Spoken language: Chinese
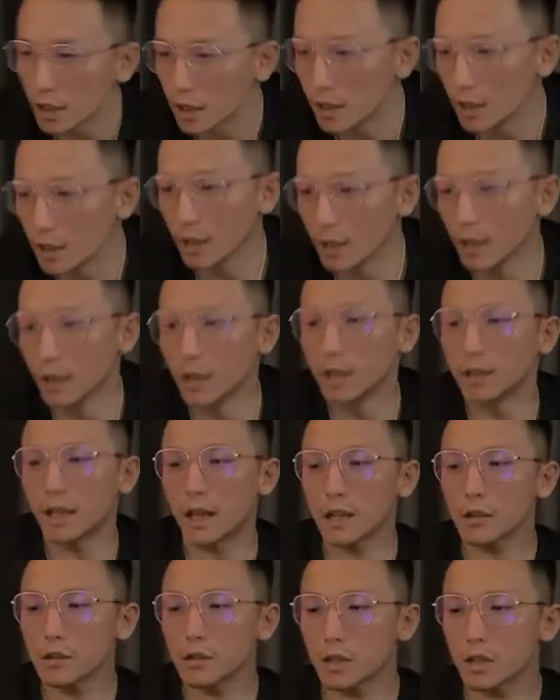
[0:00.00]
传。
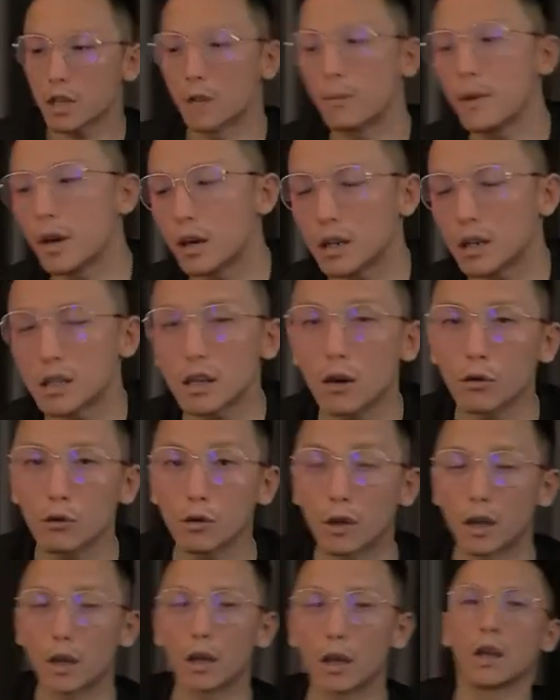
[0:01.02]
我的经
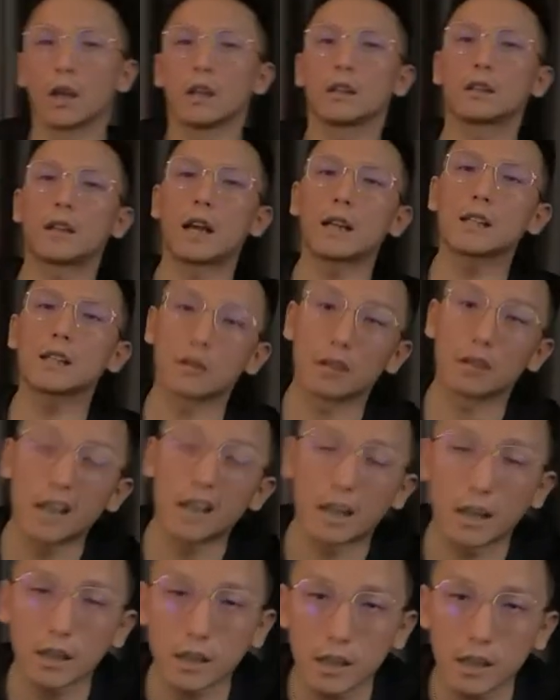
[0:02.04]
验是，把团
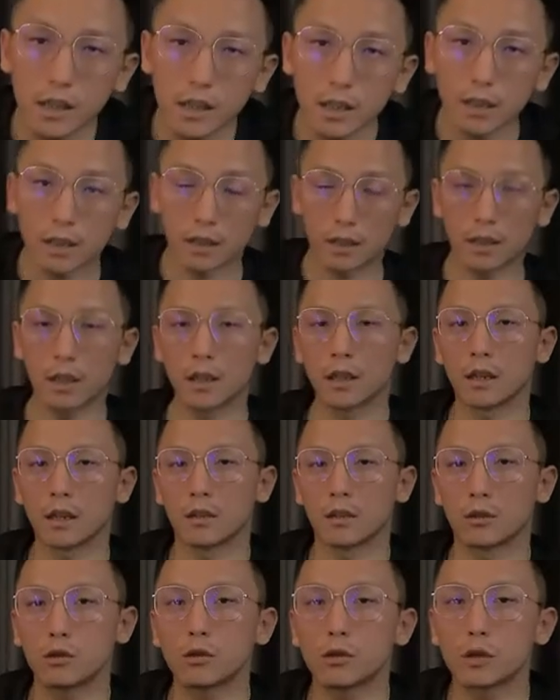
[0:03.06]
队召集到一个办公
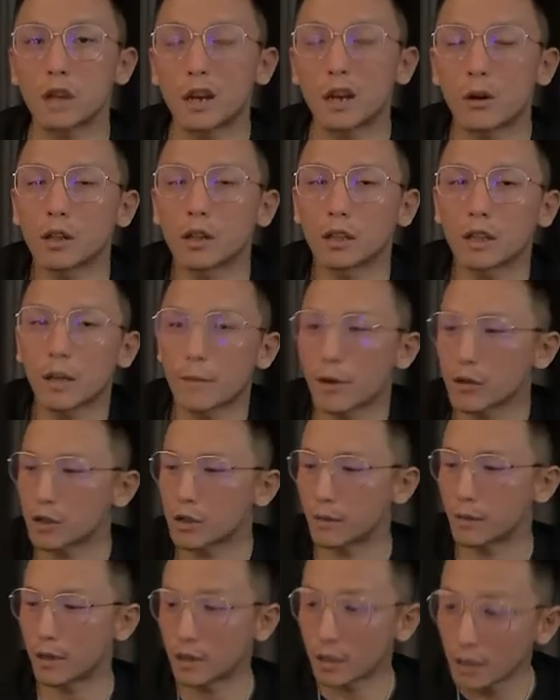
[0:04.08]
室里，
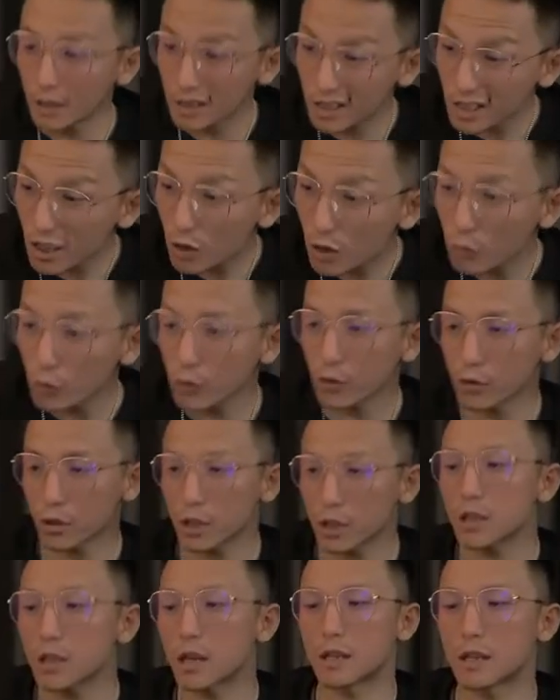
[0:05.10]
让新员工
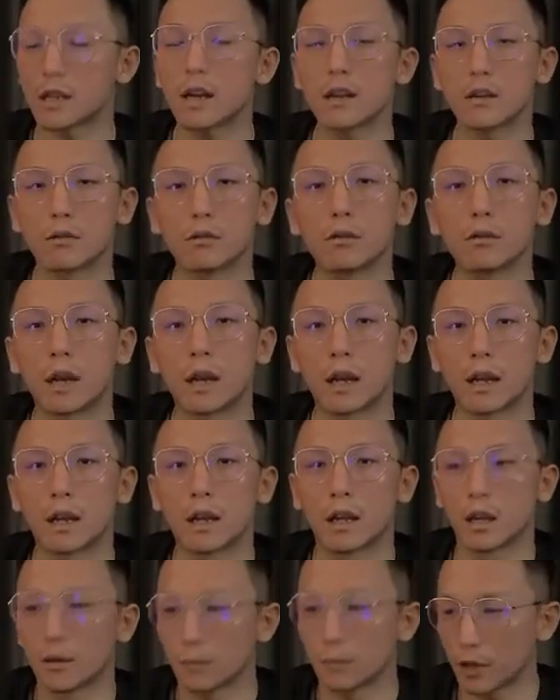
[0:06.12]
隆重的分享他的
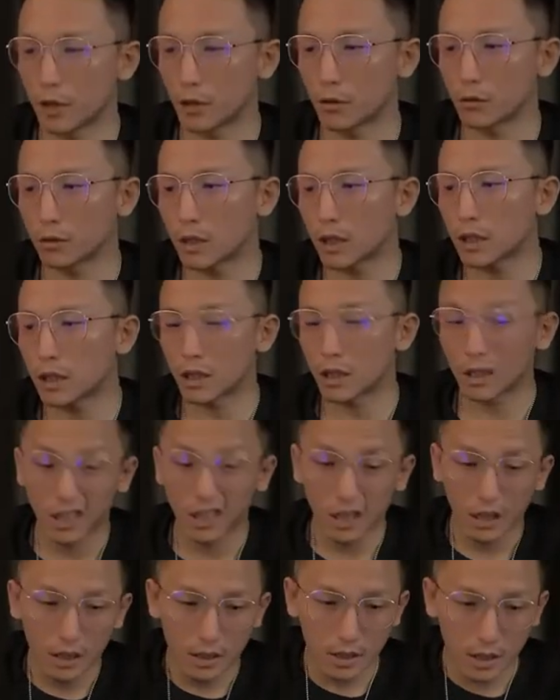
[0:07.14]
成功案例。
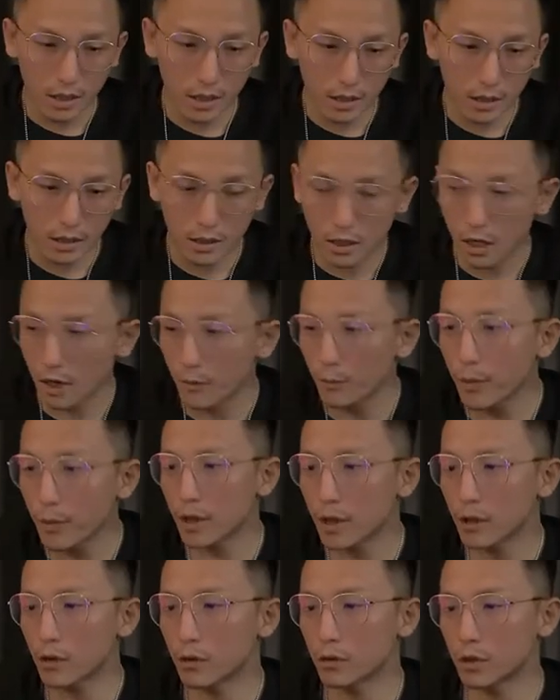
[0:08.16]
他做了什么？
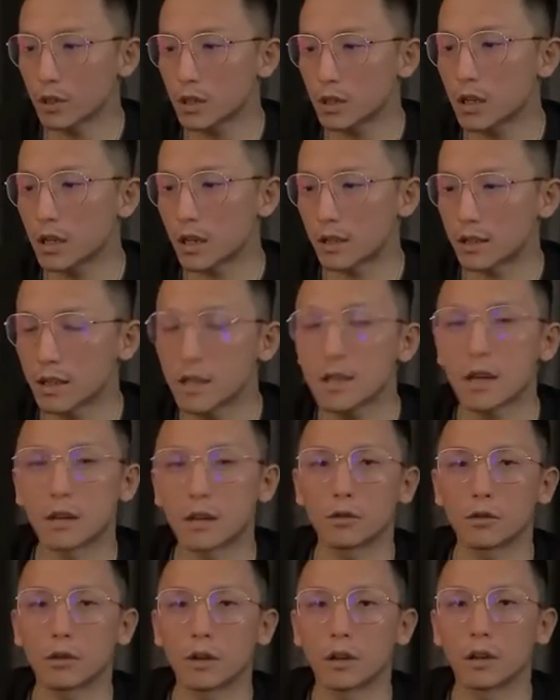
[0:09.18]
过程中得
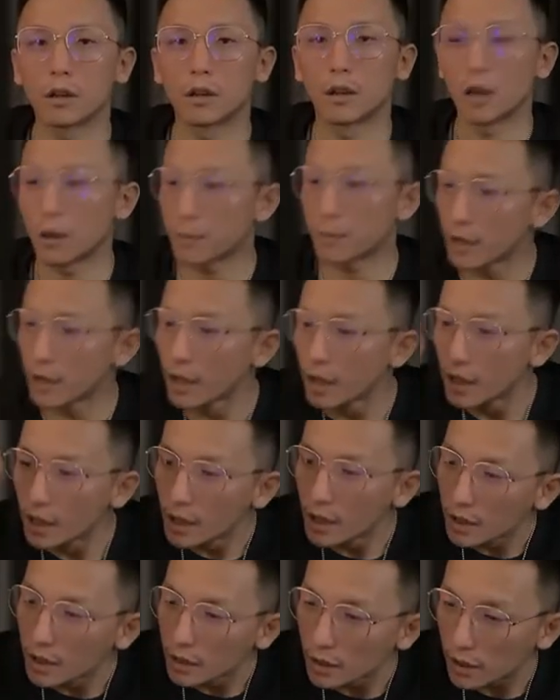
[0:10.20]
到了大家的哪些帮
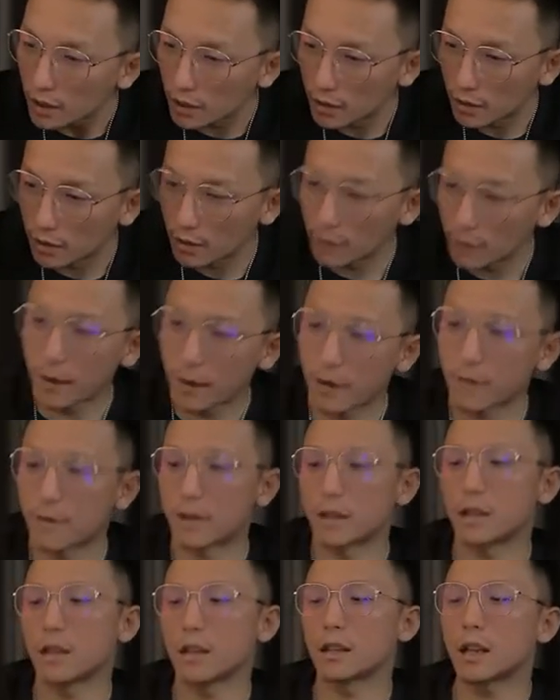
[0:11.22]
助？
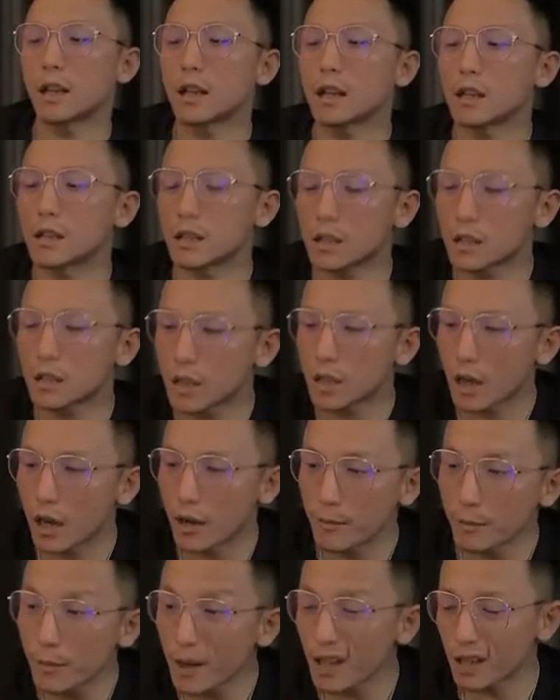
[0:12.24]
最后取得了怎样的
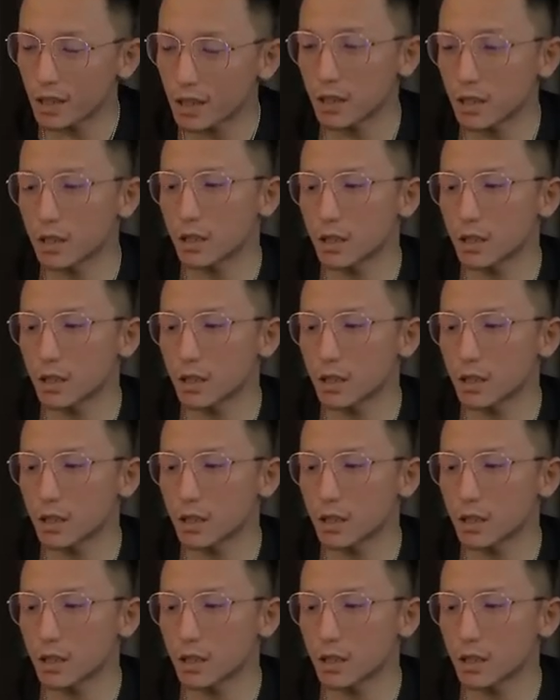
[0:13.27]
成绩？